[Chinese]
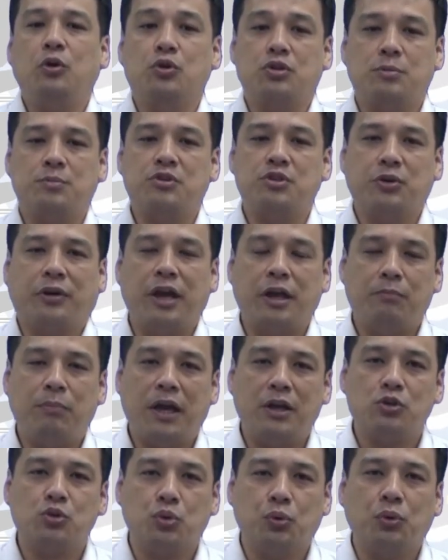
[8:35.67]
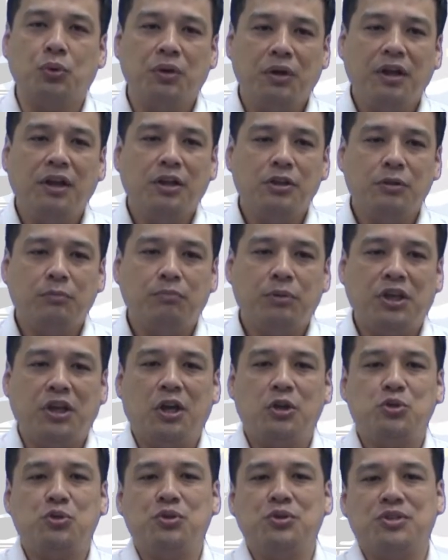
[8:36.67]
我是不是就可以配出
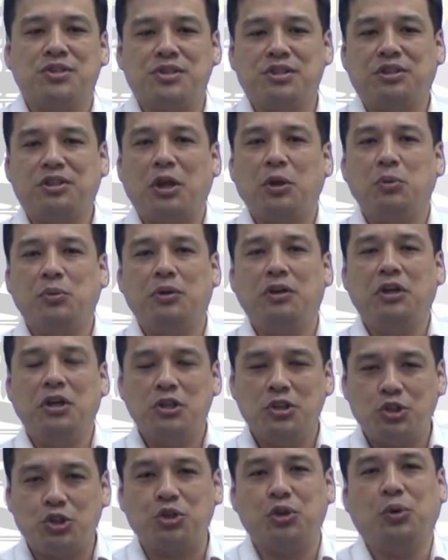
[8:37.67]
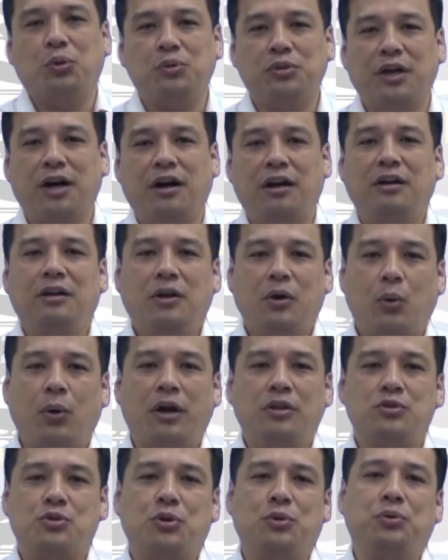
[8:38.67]
p H 值等于九的
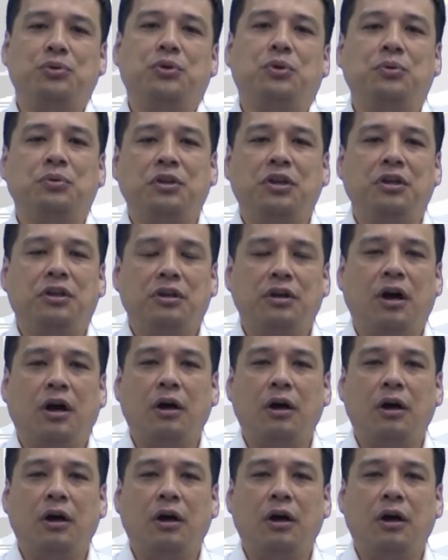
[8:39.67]
缓冲溶液？